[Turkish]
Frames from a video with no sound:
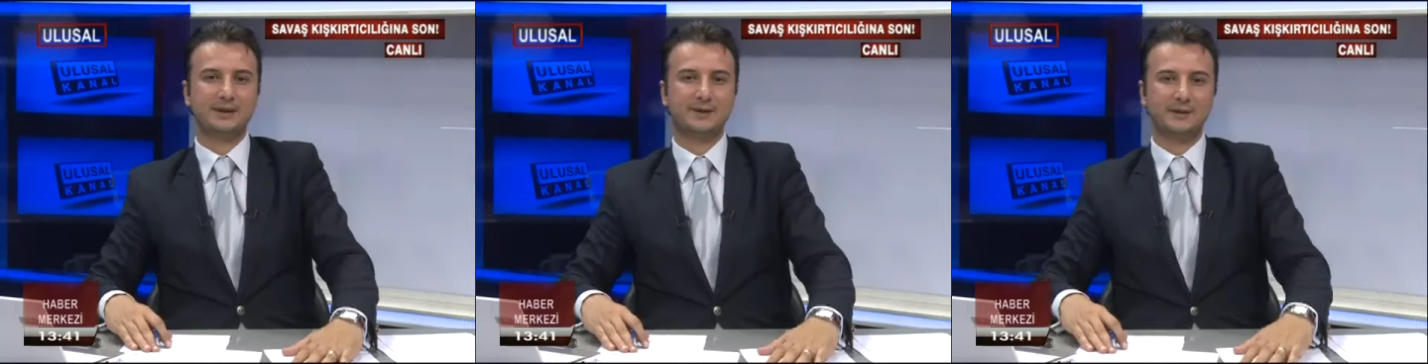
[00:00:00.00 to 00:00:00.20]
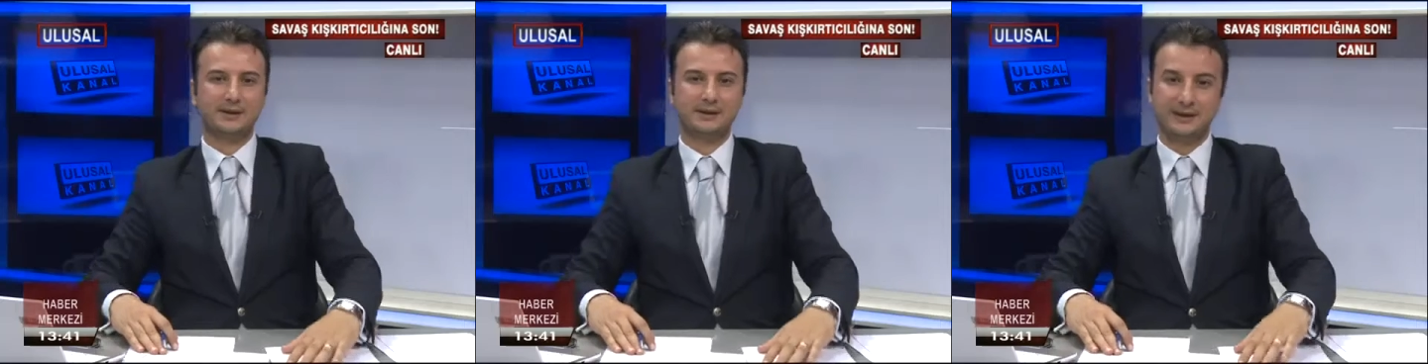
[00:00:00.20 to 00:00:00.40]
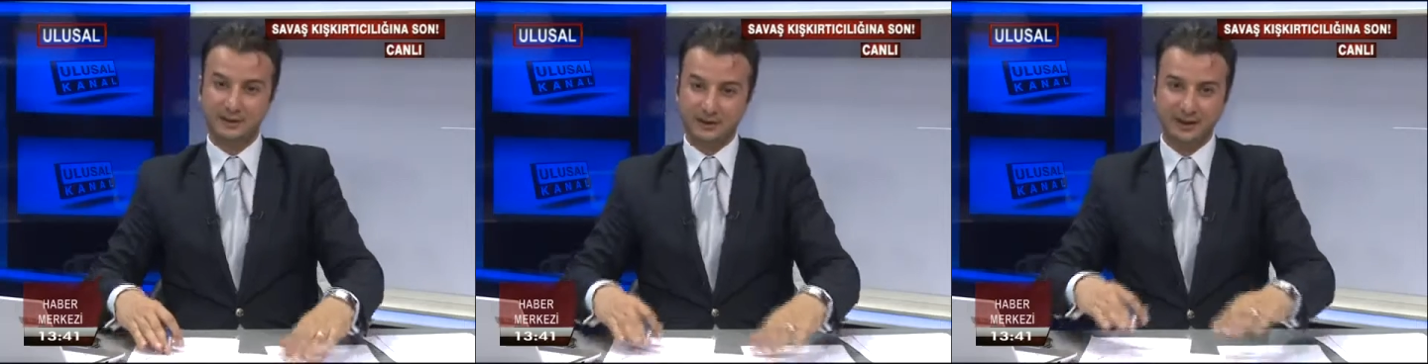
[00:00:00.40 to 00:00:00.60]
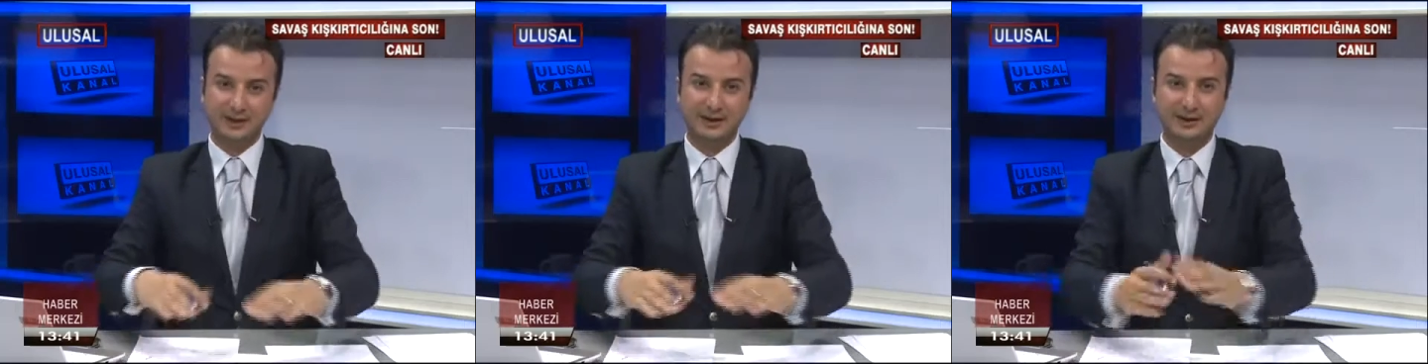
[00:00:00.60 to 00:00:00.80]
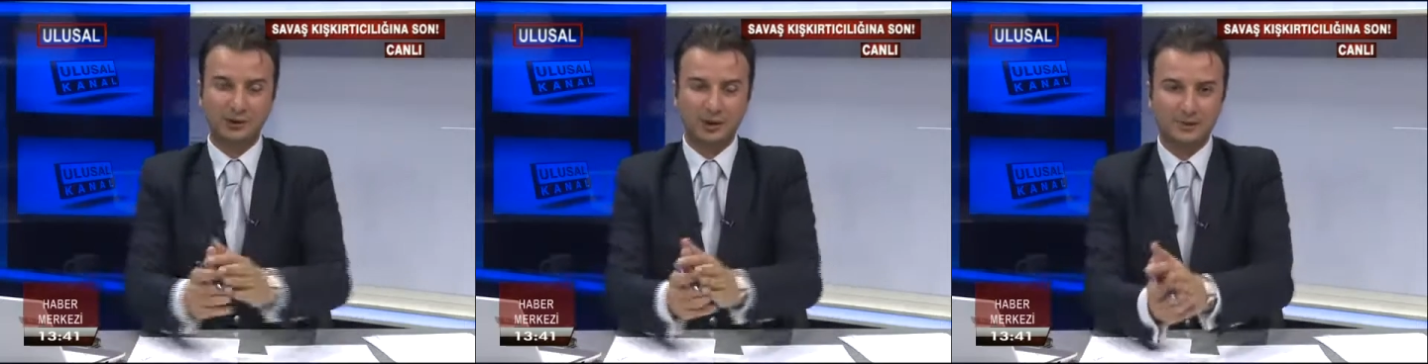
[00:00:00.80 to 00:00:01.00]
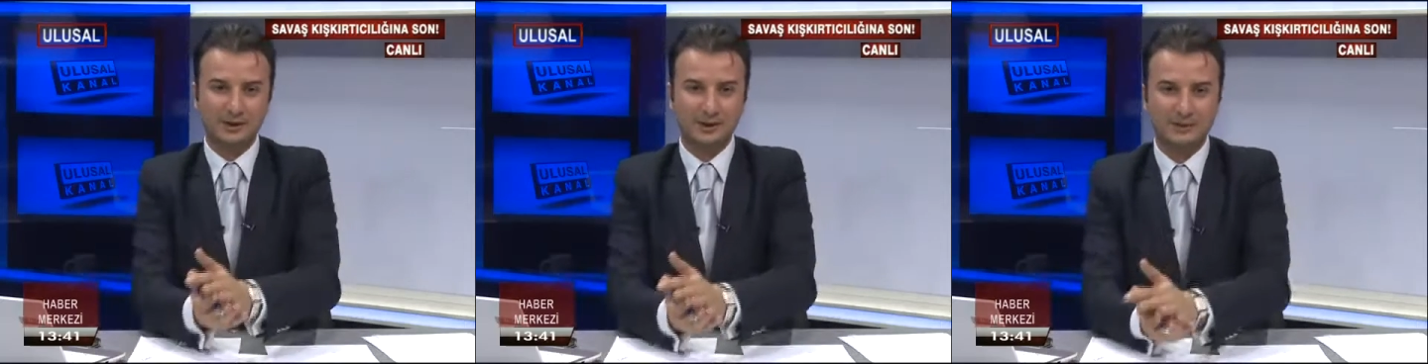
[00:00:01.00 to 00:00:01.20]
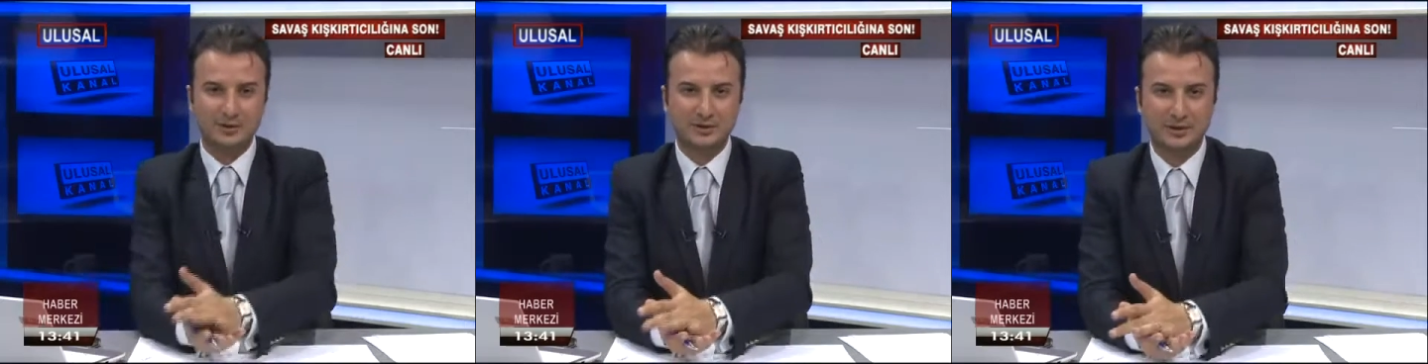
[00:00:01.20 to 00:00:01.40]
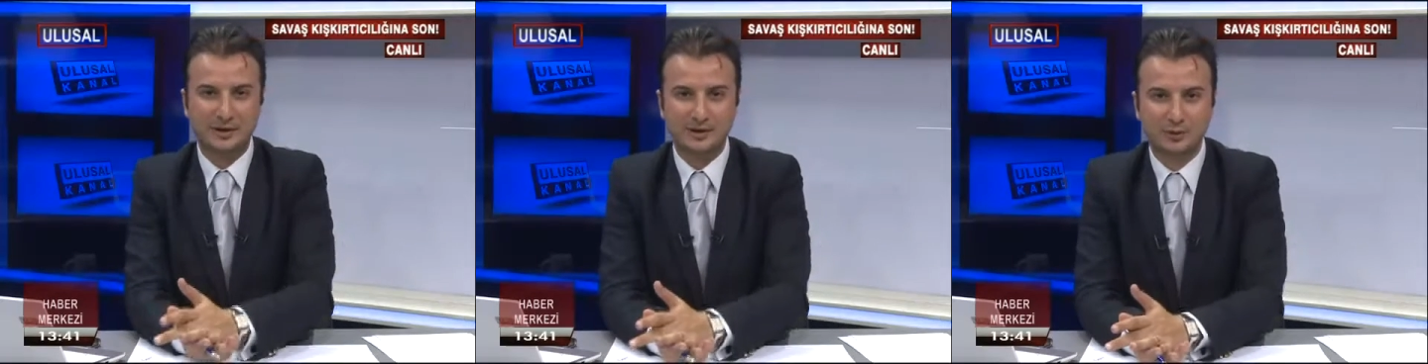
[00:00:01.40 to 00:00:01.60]
Sevgili seyirciler ekonomi
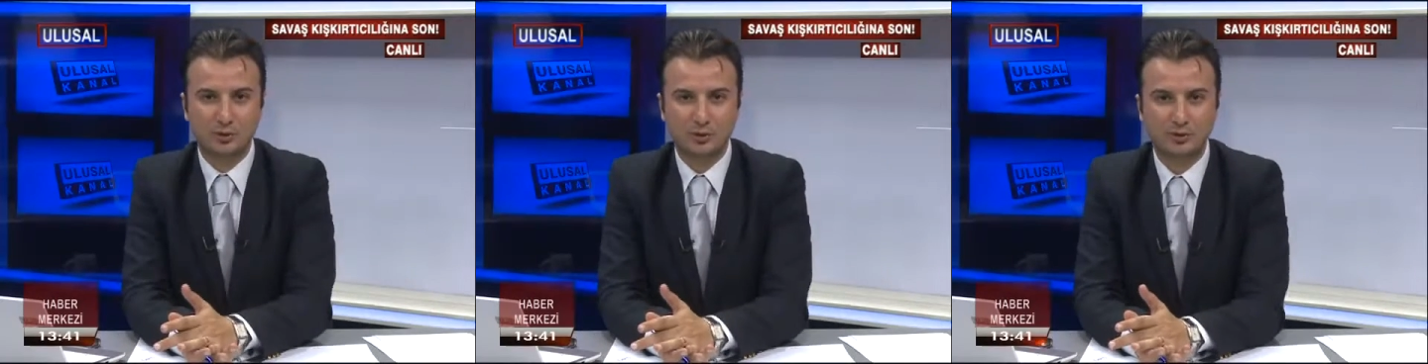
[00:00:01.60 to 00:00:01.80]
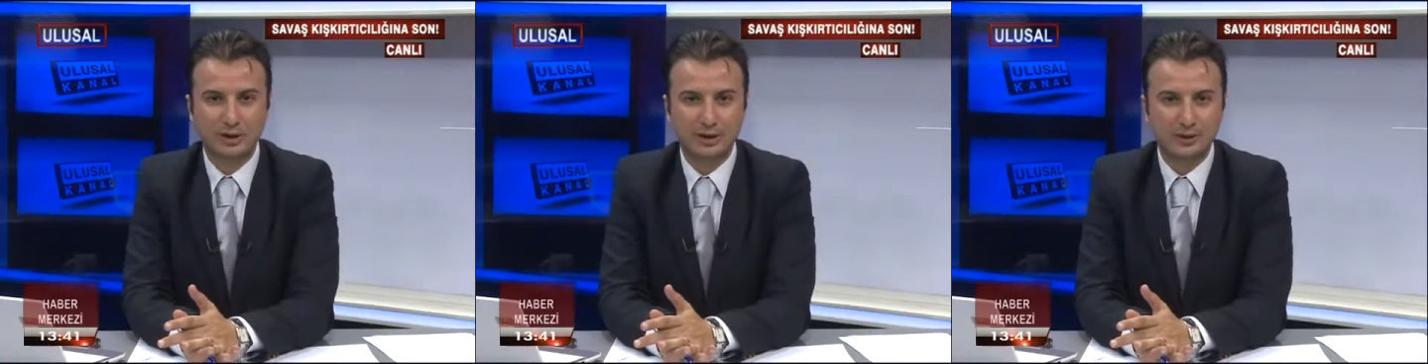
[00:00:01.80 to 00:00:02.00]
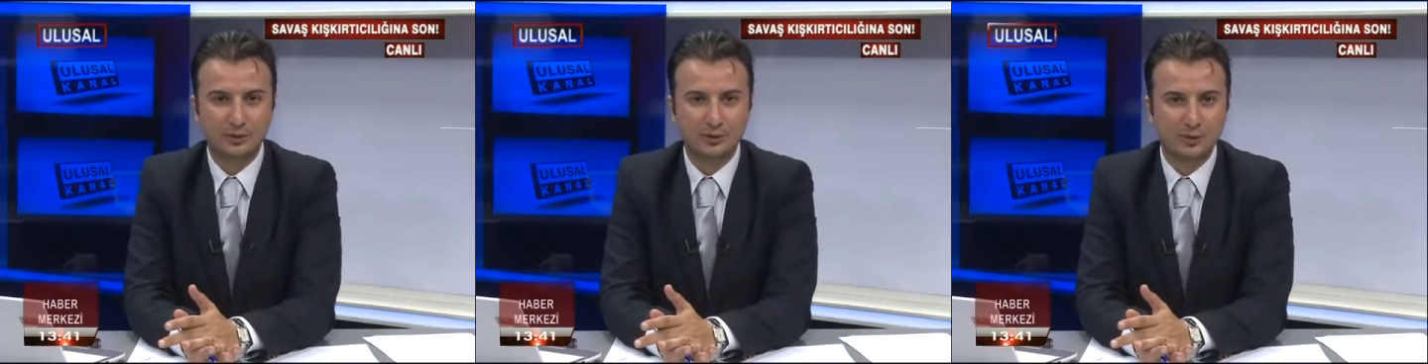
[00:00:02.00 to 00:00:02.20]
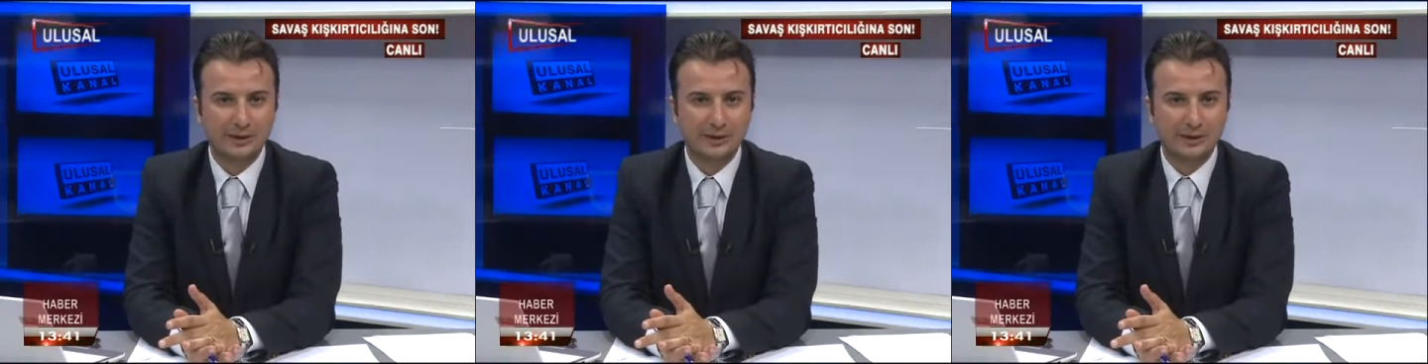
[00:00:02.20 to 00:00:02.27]
demiştik az önce.